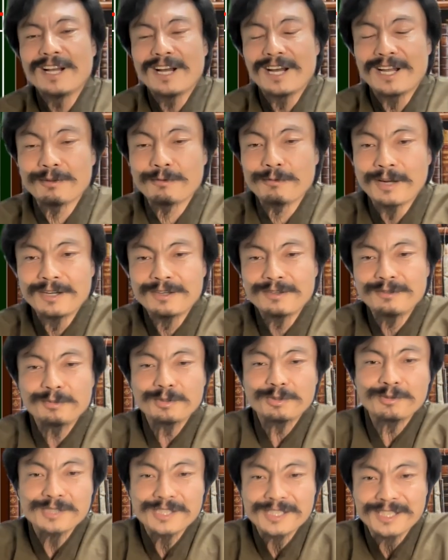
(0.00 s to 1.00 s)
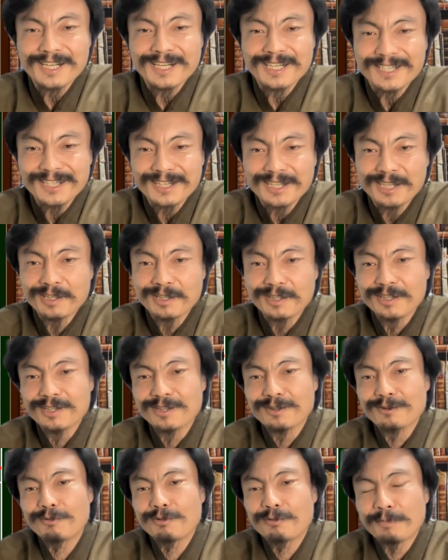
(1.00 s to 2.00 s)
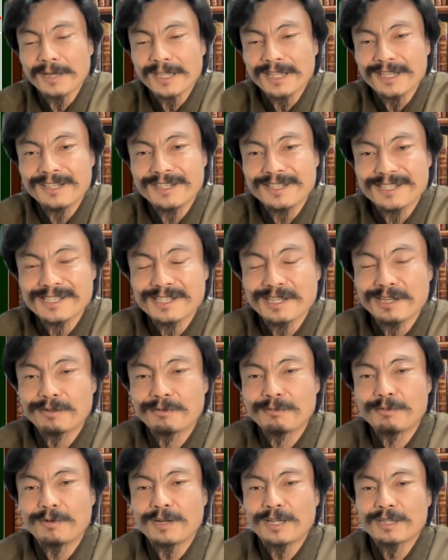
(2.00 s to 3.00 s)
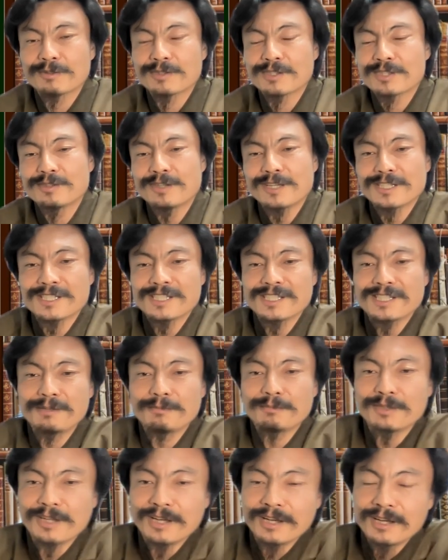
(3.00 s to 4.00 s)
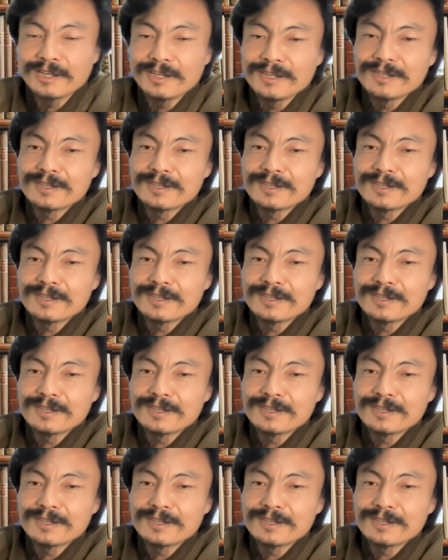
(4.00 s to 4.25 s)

あのワンルーム投資なんかね、典型的にこのパターンですけれども、あと、駿河スチームで、